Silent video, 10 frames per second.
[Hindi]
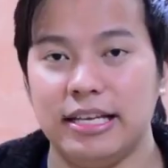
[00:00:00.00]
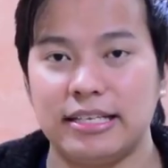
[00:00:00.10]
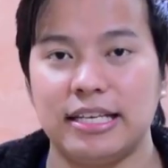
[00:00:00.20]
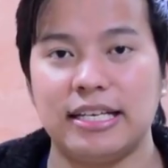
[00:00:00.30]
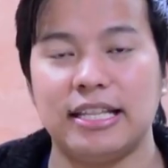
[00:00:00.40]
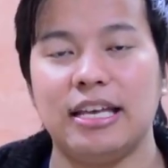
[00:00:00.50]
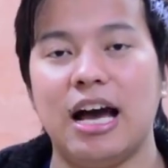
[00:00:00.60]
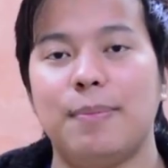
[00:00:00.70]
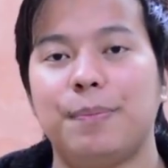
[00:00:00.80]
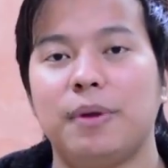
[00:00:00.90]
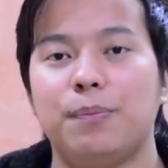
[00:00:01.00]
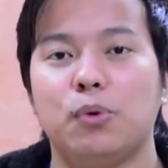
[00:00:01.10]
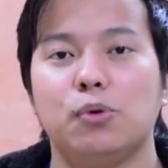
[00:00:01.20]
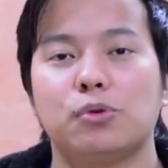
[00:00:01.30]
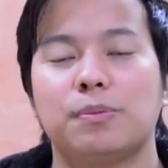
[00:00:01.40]
इसके साथ ही आप अपने
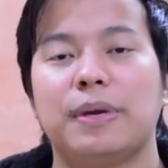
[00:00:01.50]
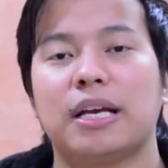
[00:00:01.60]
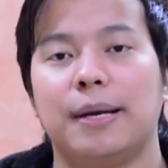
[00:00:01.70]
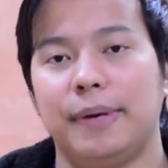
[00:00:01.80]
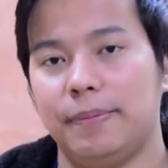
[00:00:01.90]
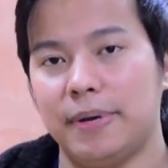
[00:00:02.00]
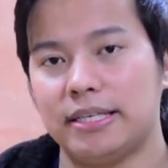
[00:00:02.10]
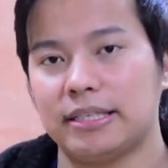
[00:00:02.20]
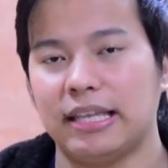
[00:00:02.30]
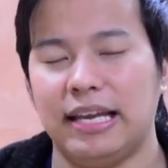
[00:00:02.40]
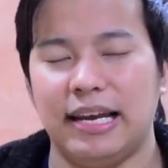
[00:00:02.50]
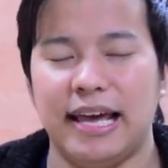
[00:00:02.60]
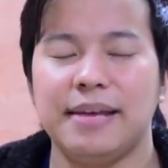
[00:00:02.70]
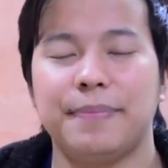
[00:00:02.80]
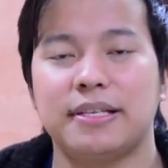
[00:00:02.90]
पोस्ट में कमेंट पा सकते हैं
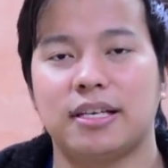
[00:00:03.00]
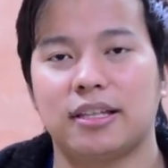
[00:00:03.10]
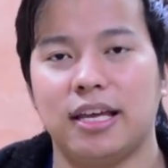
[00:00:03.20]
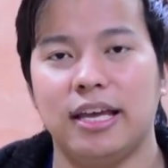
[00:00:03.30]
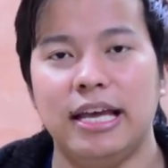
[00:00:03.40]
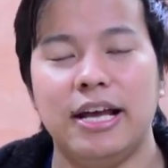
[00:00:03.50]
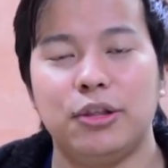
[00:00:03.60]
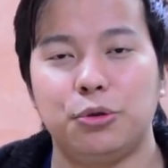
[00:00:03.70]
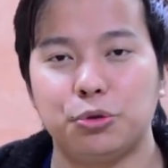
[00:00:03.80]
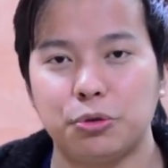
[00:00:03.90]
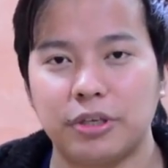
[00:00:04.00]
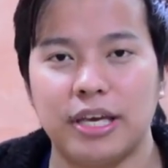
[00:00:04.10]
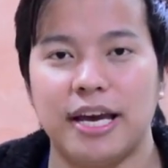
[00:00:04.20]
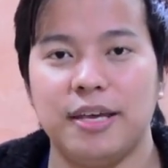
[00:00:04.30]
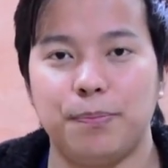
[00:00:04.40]
लाइक पा सकते हैं तो दोस्तों
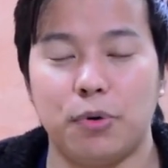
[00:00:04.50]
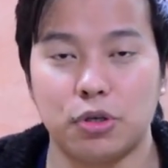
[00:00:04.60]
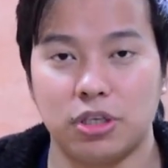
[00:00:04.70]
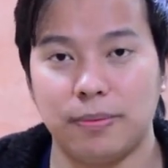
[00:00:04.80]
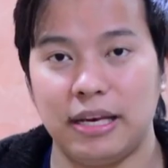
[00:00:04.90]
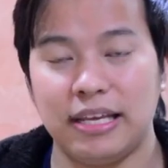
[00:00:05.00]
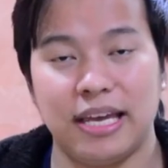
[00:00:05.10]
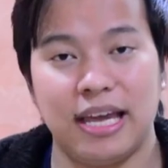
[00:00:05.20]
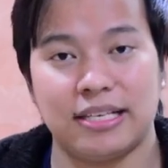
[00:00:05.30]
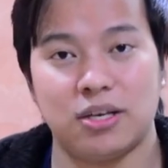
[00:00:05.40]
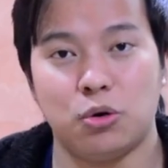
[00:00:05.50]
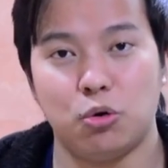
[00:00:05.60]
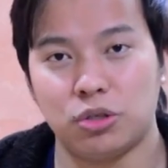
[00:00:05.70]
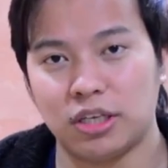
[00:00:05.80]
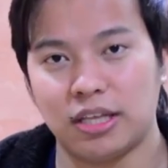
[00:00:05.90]
क्या ये पॉसिबल है क्या ऐसा
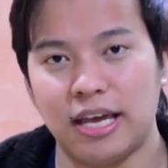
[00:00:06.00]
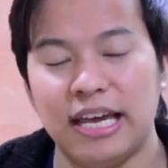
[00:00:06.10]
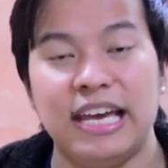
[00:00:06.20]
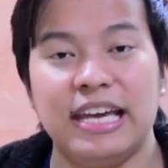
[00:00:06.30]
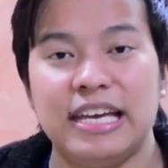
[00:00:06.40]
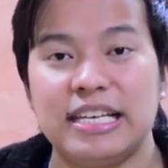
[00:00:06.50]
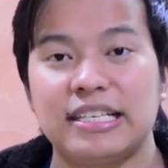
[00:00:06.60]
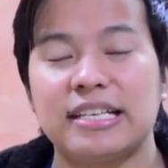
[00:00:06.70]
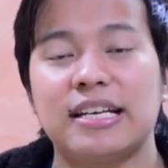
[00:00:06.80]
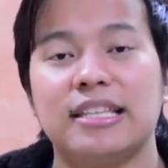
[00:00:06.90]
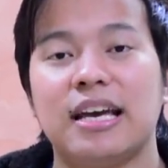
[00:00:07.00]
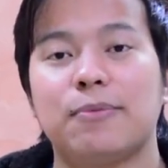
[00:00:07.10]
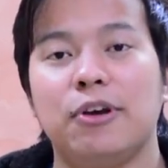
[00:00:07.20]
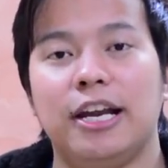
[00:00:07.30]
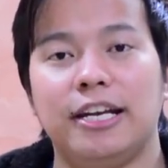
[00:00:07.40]
हो सकता है इसके साथ ही
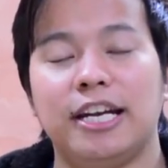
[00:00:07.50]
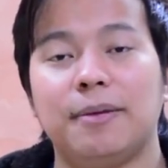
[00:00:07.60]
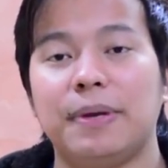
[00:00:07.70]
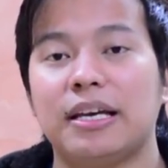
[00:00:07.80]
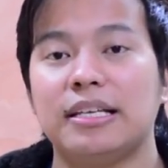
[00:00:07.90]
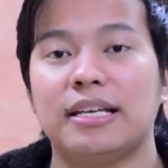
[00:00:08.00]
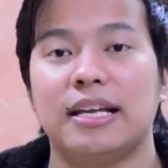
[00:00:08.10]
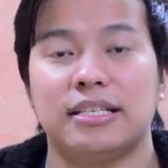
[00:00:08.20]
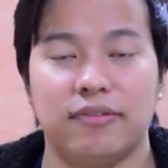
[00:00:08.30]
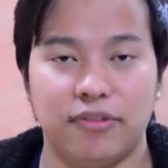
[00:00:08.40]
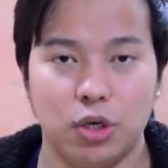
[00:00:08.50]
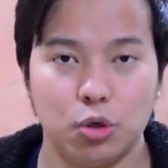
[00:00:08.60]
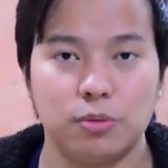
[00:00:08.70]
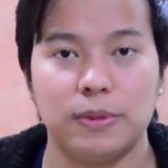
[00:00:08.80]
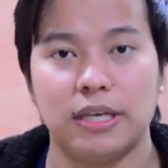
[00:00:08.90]
आपको इंटरनेट पर कई सारे ऐसे
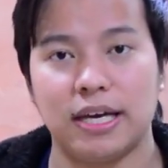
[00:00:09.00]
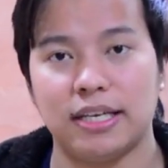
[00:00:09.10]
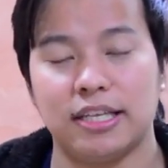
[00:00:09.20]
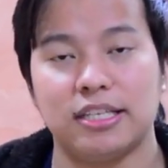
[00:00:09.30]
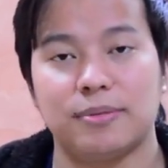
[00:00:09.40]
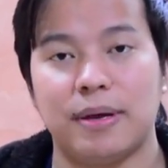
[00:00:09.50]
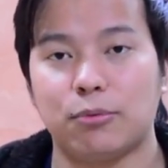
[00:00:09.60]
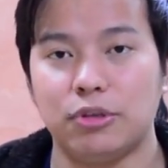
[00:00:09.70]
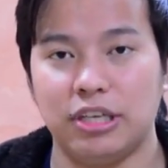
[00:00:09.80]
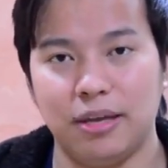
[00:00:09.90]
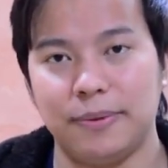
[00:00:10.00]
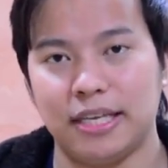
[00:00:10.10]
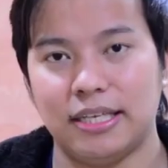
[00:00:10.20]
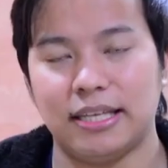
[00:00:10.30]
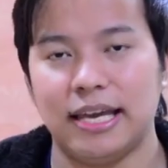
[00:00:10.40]
वीडियोज भी दिखाए जाते हैं जिसमें आपको ये
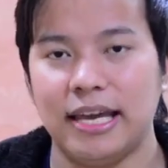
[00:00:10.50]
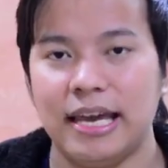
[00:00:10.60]
बताया जाता है